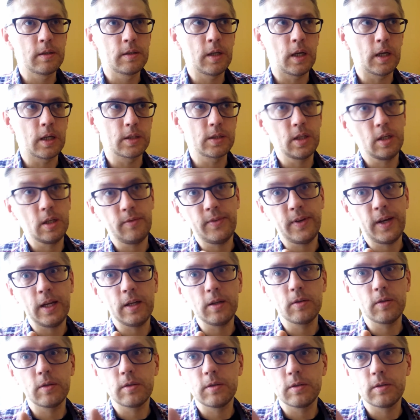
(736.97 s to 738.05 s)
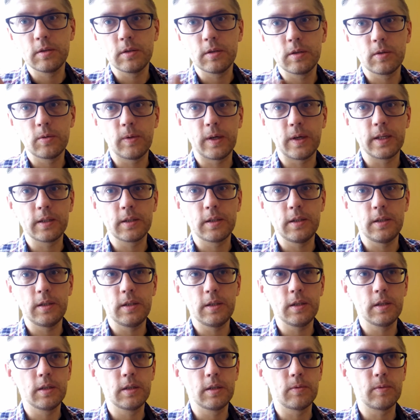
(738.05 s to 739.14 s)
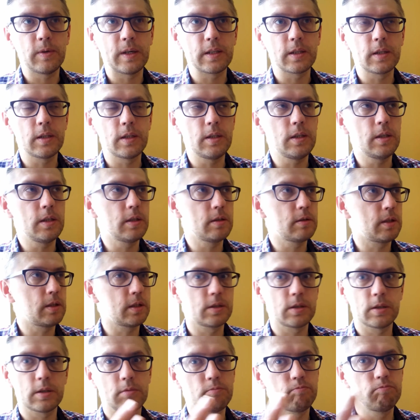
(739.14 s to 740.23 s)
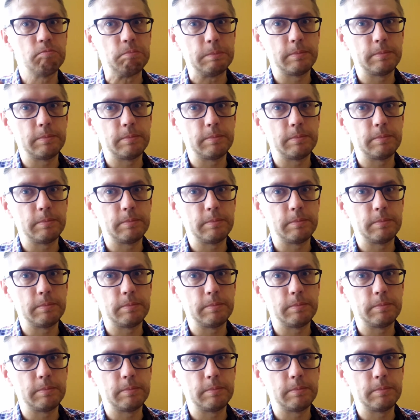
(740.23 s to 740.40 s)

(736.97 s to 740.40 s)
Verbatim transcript: Tak, Gianfranco, Juanki, Juanki, także